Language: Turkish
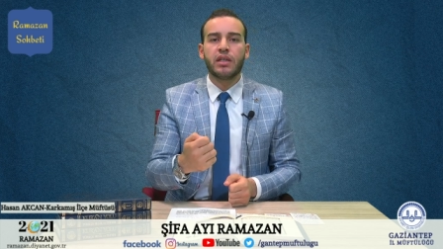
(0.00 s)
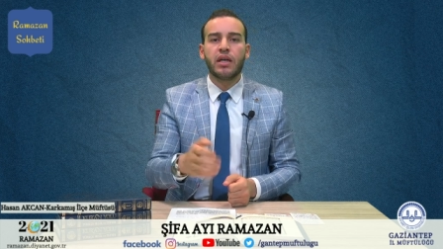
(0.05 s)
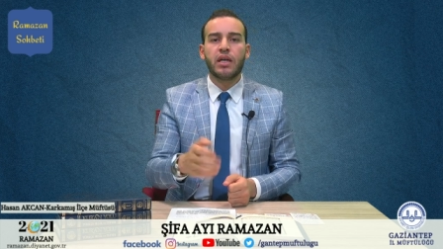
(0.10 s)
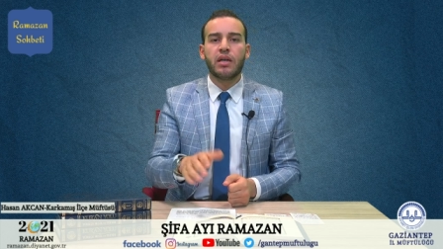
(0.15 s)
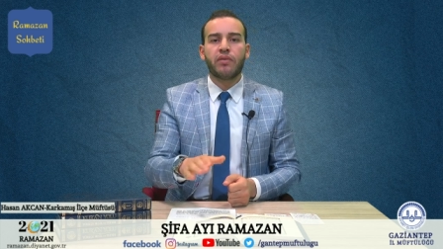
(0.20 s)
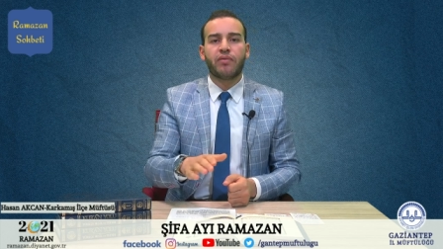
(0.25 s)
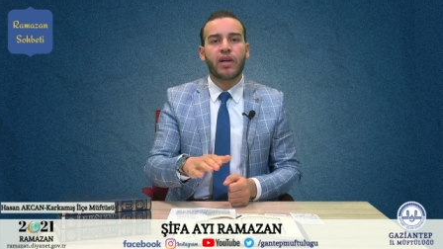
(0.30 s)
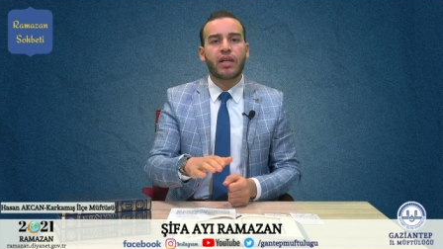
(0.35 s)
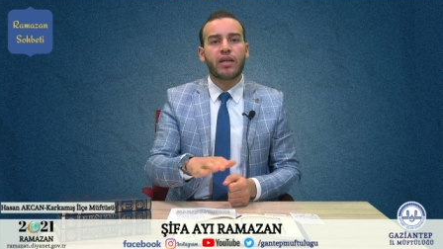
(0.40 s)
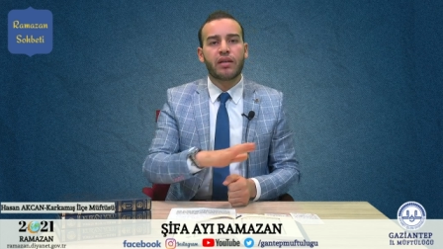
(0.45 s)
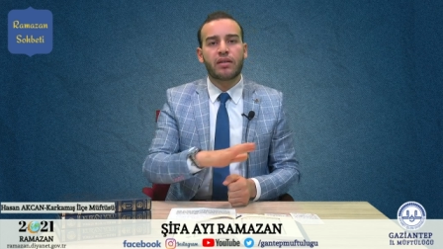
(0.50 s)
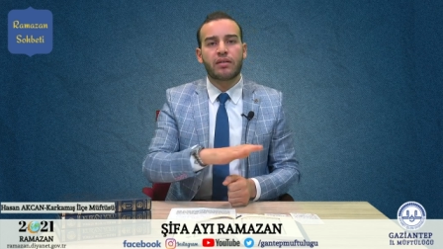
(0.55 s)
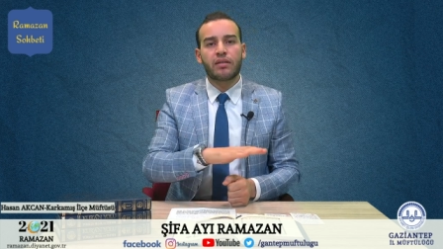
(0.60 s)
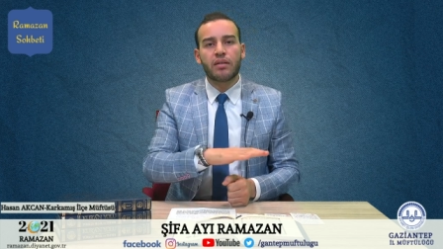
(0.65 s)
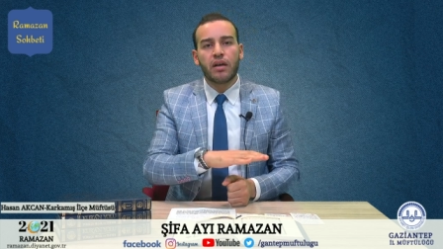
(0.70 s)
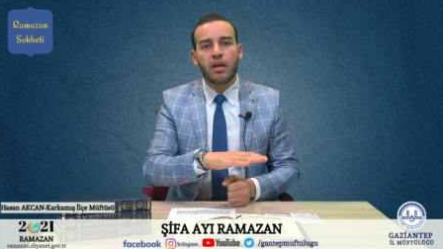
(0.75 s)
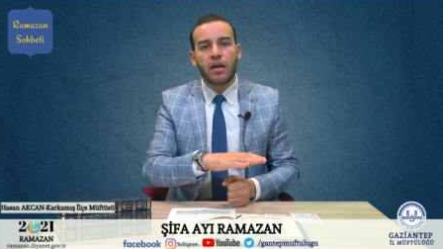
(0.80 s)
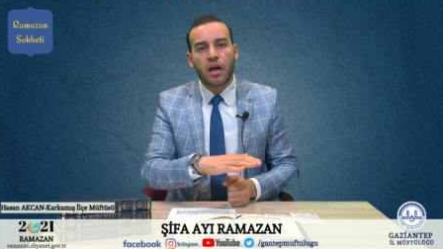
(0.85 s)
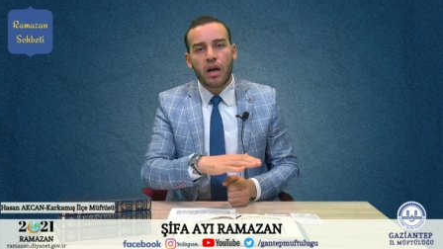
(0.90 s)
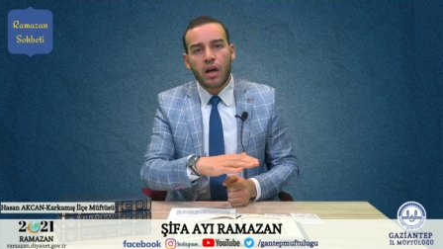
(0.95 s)
Fakat
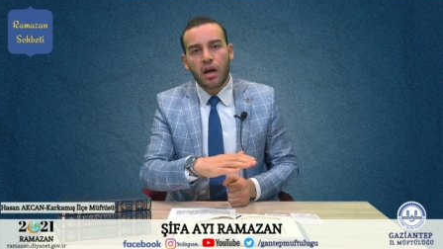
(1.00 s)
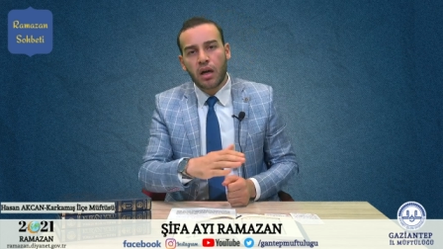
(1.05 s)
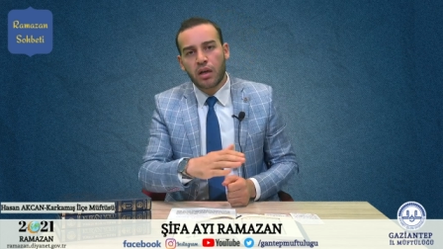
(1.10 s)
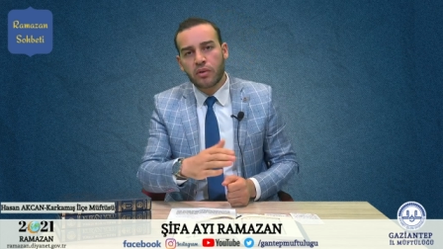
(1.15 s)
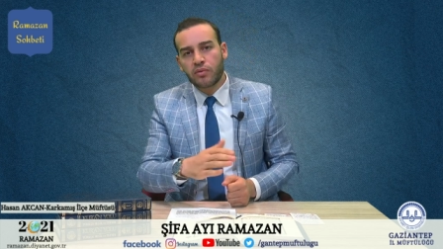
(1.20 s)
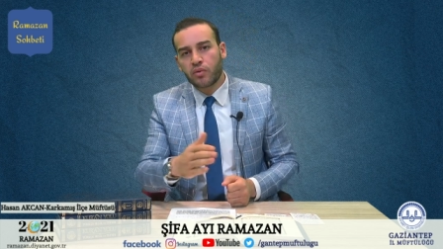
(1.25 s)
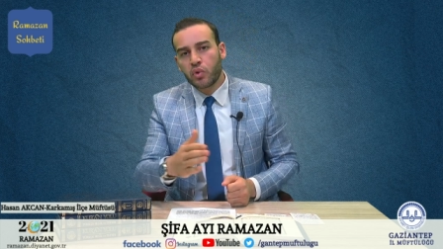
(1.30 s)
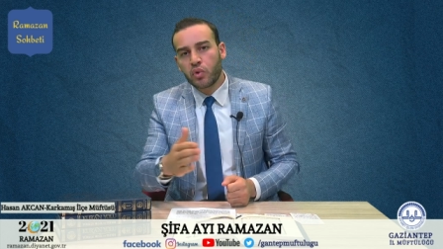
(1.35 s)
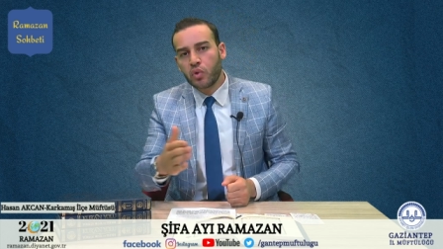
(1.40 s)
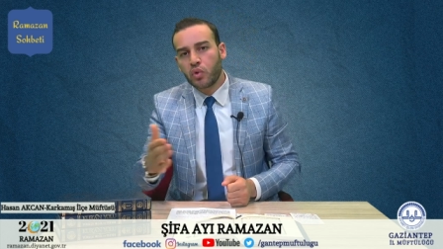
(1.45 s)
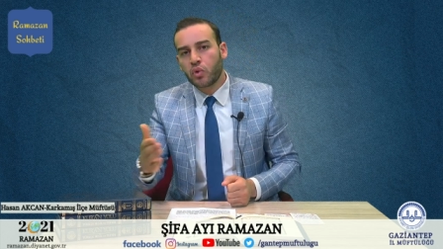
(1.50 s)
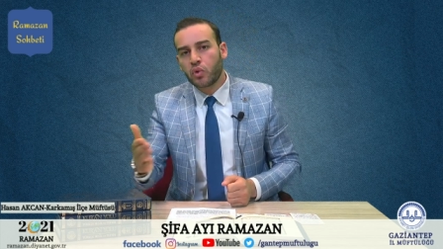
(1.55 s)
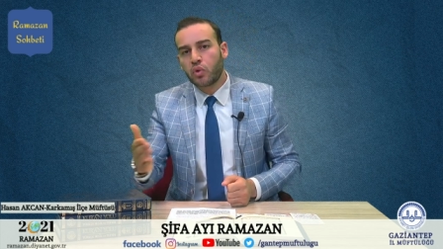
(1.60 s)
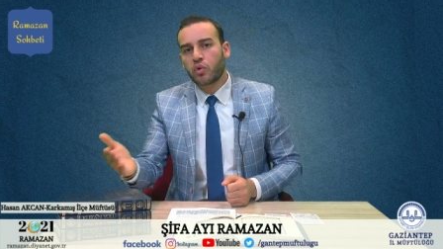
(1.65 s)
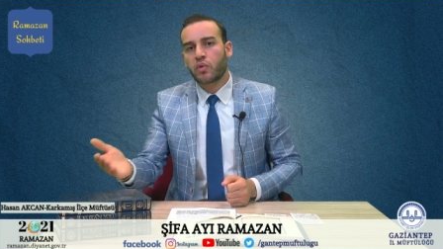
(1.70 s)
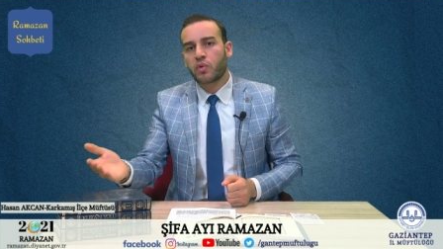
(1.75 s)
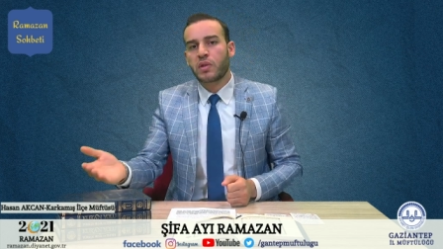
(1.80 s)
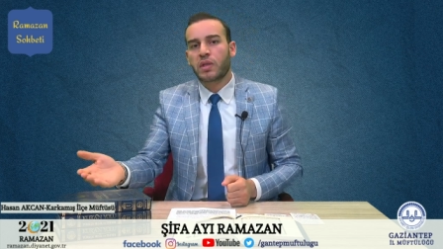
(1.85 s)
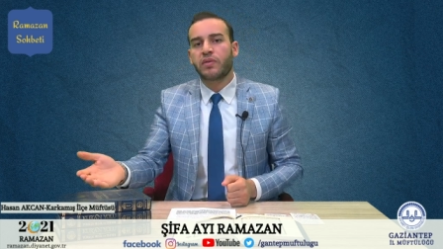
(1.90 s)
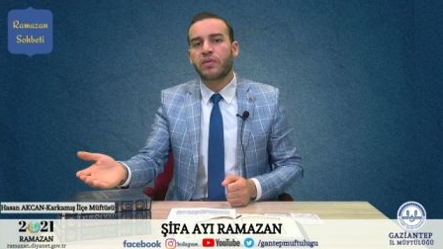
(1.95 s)
afu
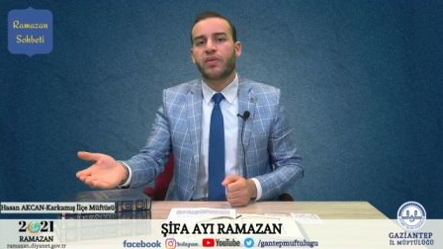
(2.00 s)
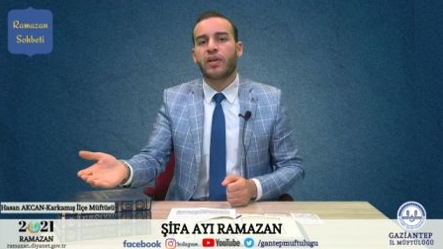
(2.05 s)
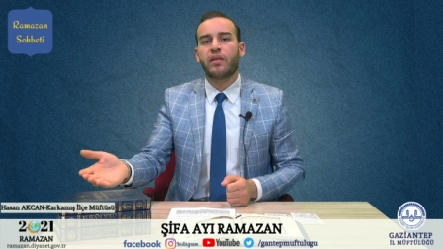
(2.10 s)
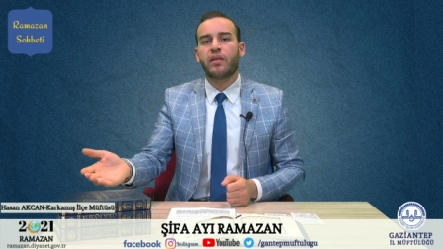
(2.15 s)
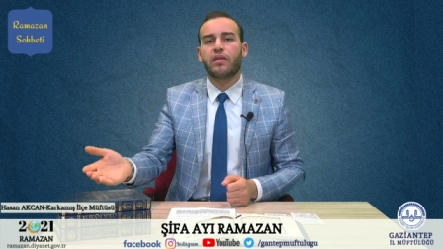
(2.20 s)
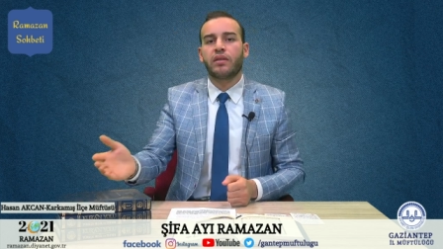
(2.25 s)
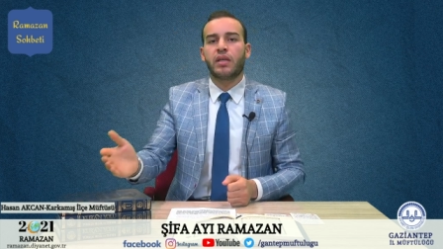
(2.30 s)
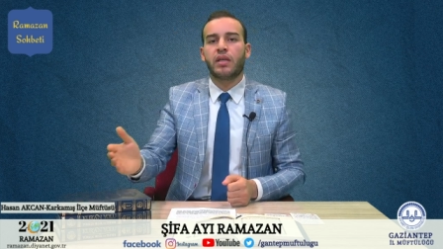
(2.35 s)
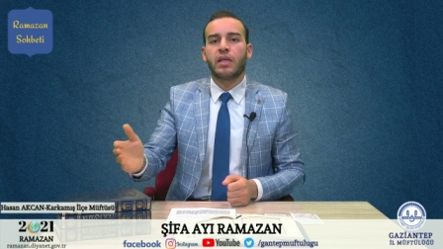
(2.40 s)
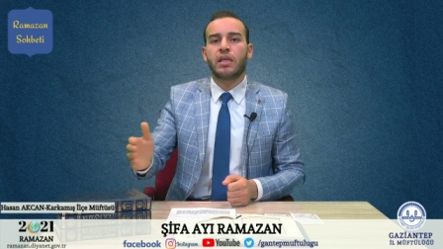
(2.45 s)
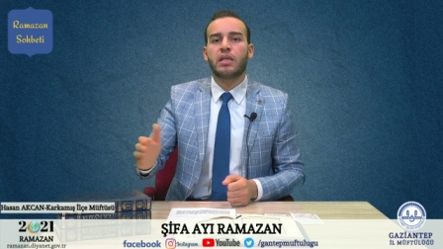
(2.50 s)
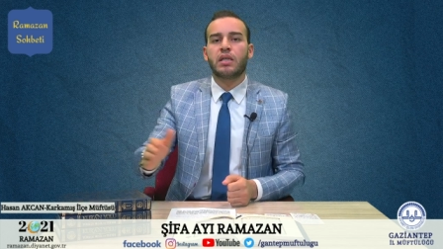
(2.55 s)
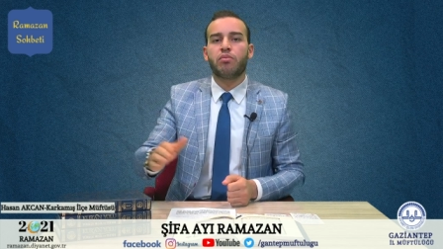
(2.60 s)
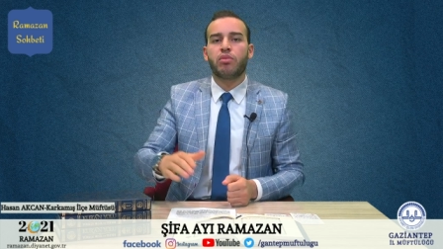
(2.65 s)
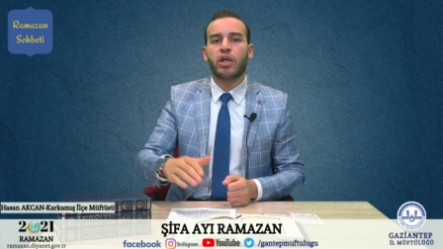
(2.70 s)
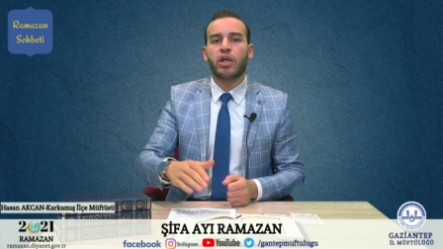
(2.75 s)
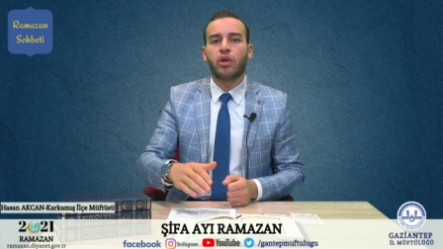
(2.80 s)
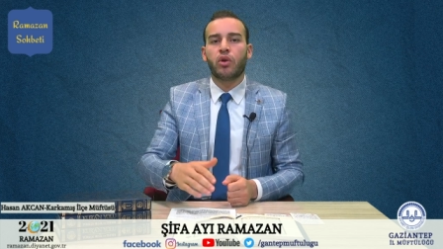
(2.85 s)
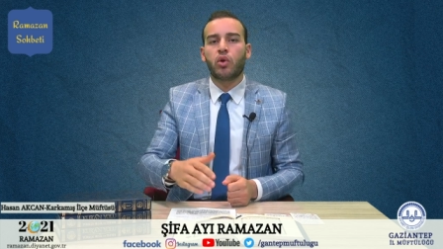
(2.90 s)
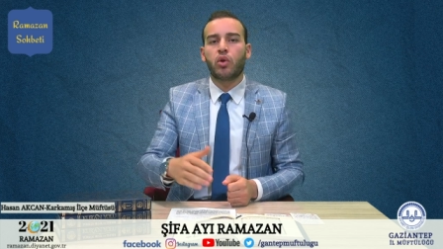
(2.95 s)
sıfatıyla,
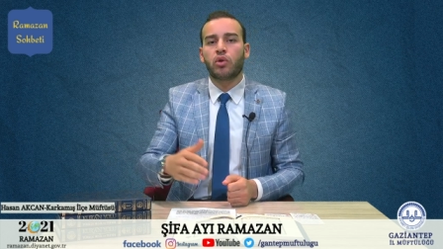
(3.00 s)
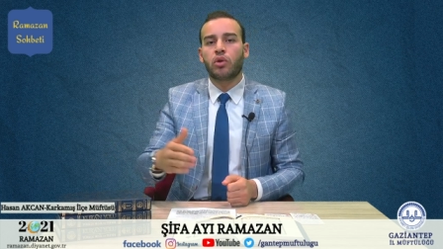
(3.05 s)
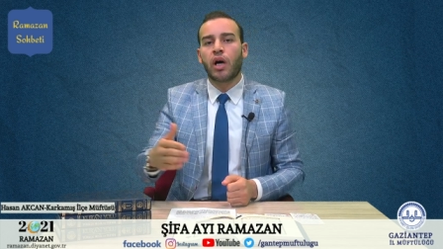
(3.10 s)
ismiyle onu